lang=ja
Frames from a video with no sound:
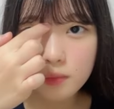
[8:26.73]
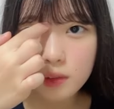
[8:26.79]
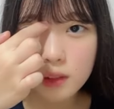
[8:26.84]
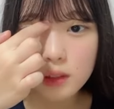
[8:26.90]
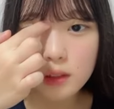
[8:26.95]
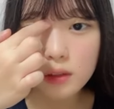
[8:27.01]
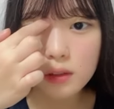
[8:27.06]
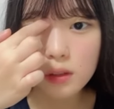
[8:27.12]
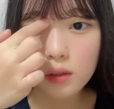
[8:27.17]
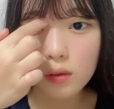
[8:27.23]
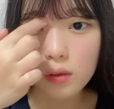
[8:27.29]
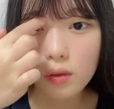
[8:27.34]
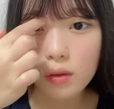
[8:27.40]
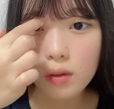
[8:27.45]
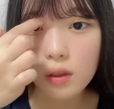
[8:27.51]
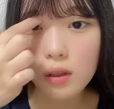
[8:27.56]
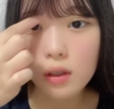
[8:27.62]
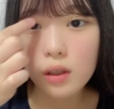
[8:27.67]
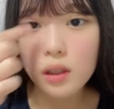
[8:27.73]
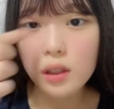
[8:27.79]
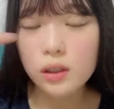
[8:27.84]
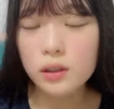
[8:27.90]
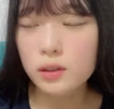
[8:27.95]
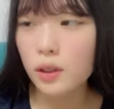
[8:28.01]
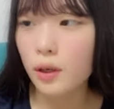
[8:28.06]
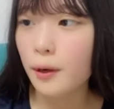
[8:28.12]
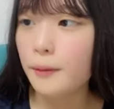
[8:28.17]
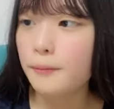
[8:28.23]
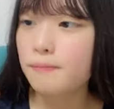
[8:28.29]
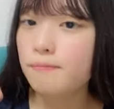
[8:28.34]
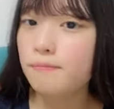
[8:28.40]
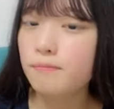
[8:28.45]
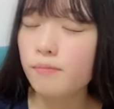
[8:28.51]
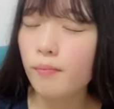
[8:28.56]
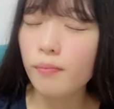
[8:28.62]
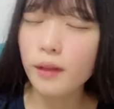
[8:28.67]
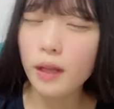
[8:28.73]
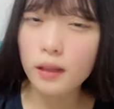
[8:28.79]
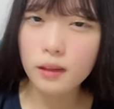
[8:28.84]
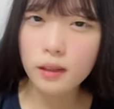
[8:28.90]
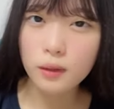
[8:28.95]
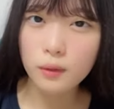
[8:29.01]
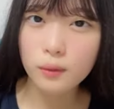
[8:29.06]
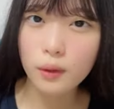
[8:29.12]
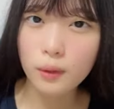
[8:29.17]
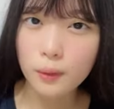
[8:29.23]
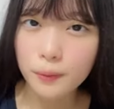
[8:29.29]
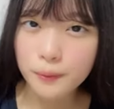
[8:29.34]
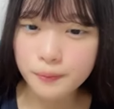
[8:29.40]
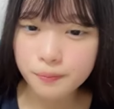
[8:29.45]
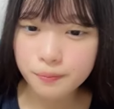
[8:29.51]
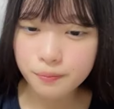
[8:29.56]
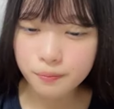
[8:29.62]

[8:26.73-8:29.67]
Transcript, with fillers: う地域のさなんて言うんだろ